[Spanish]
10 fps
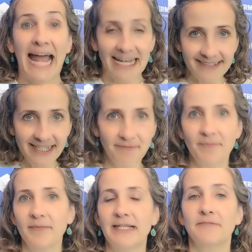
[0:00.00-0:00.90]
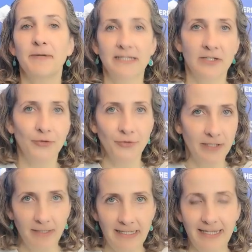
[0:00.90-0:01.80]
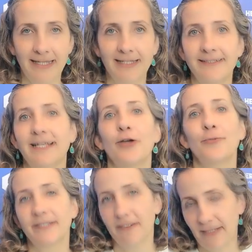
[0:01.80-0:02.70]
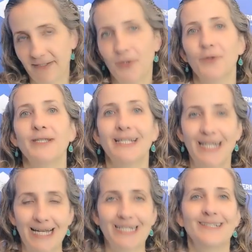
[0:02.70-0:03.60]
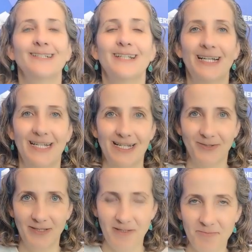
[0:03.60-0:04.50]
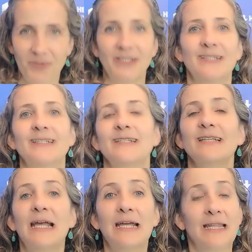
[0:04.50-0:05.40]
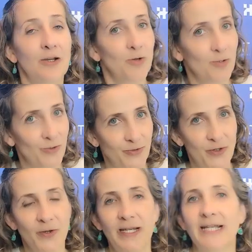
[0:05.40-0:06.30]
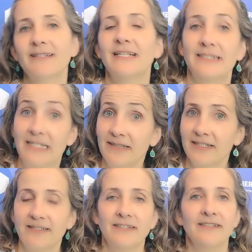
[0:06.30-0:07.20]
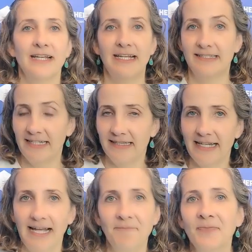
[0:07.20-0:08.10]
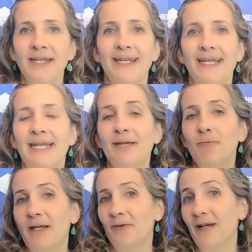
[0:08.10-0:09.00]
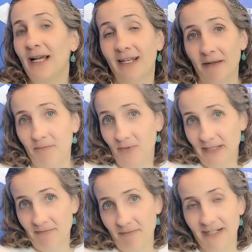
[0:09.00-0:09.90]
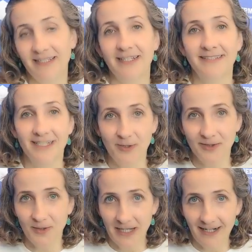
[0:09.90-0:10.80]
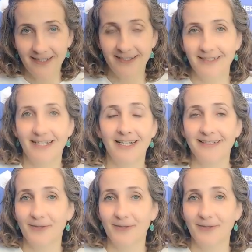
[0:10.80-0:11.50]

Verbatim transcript: Así, despiertan sus habilidades de observación, de análisis, de generación de hipótesis, de conclusiones, de síntesis, etc. Y bueno, en la última parte del ciclo escolar, es decir, en el